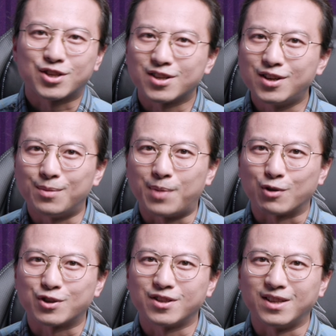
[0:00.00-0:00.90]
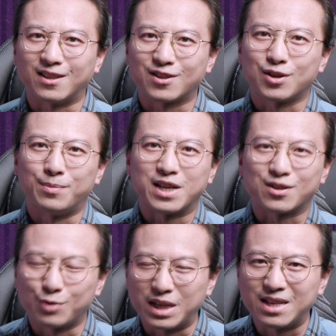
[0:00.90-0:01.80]
时刻保持你的设备是
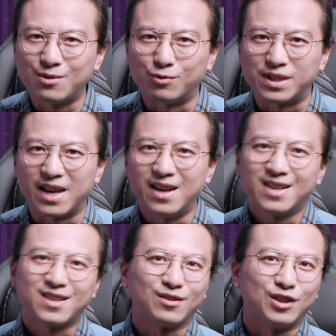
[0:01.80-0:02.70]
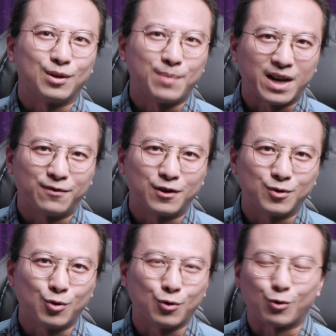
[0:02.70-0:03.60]
最新固件，让你的麦克风
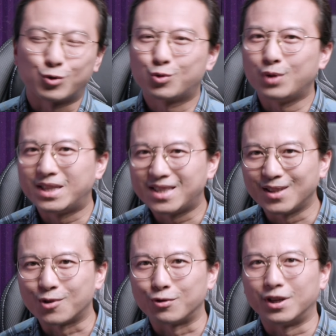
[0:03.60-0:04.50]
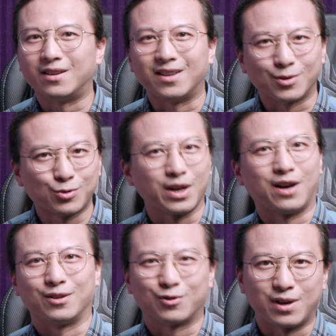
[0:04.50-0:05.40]
拥有最新的功能和最
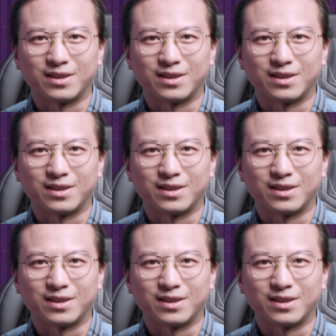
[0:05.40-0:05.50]
好的状